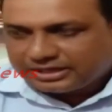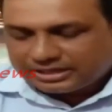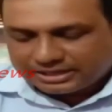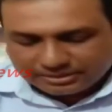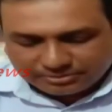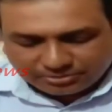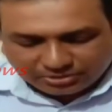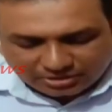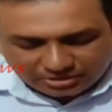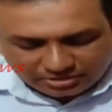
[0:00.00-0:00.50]

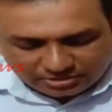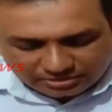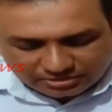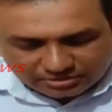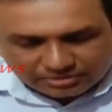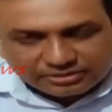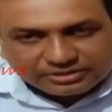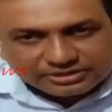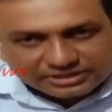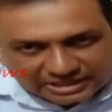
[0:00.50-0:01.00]
এবং
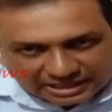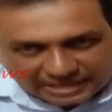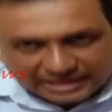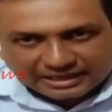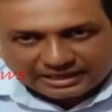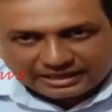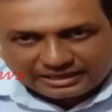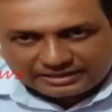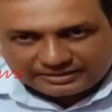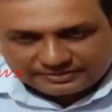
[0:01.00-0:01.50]
তারা
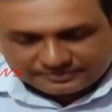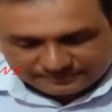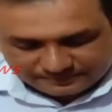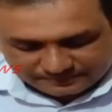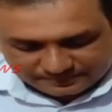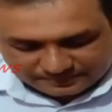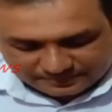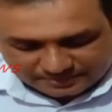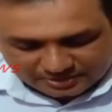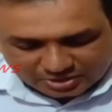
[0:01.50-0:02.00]

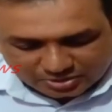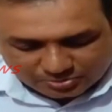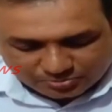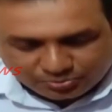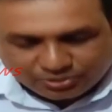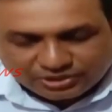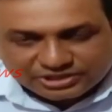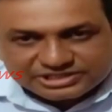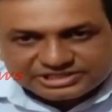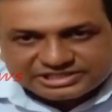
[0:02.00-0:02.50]

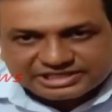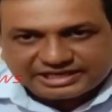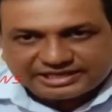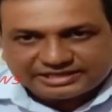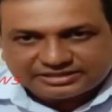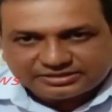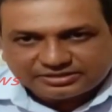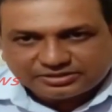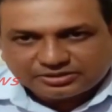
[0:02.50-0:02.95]
পঞ্চায়েত